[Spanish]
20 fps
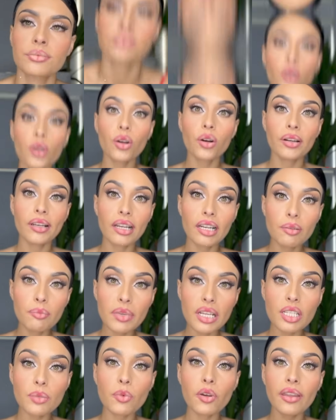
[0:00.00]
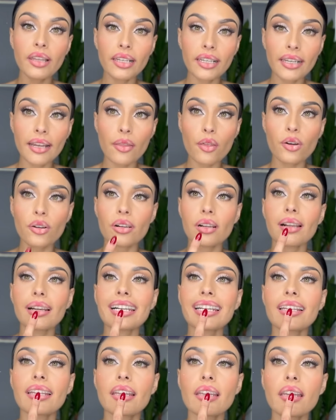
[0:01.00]
Con el mismo delineador
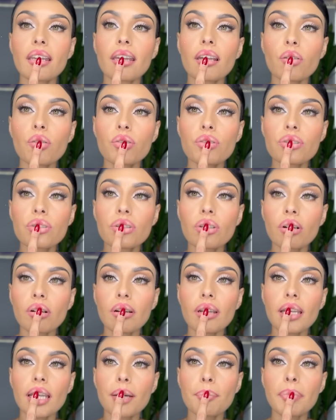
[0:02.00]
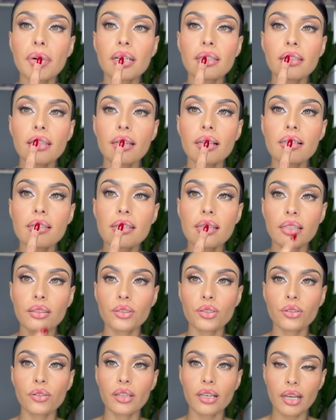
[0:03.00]
rellené justo la parte del
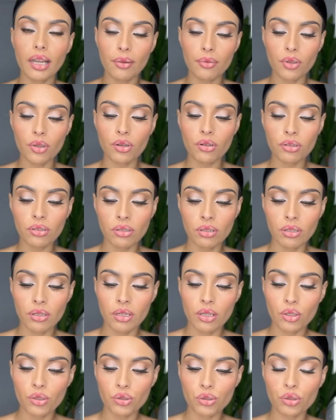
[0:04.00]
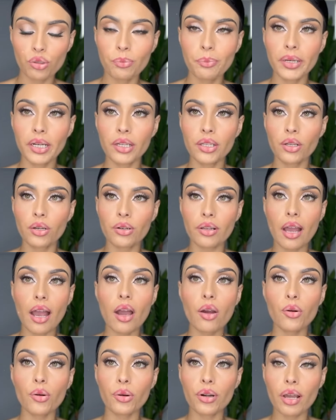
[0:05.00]
centro del labio superior.
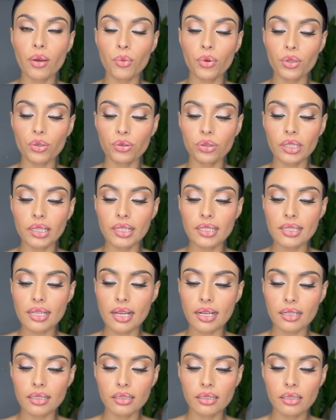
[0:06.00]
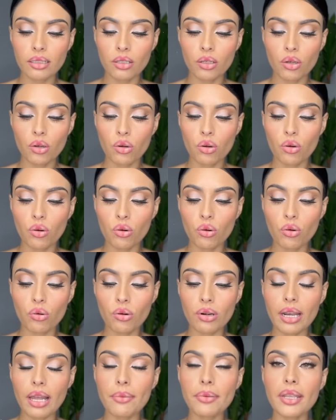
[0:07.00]
Ahora voy a utilizar
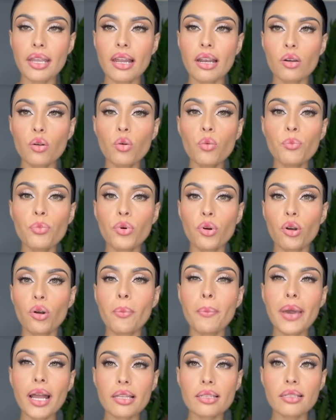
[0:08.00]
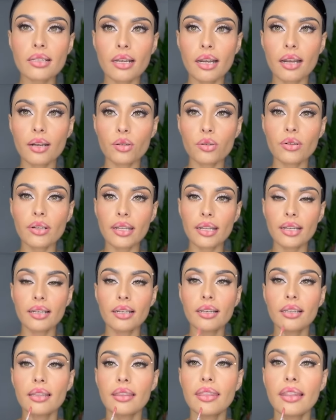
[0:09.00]
un labial un poco más claro que
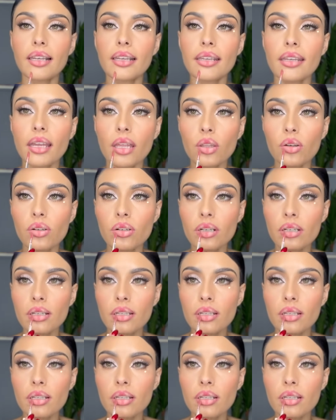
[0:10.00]
el delineador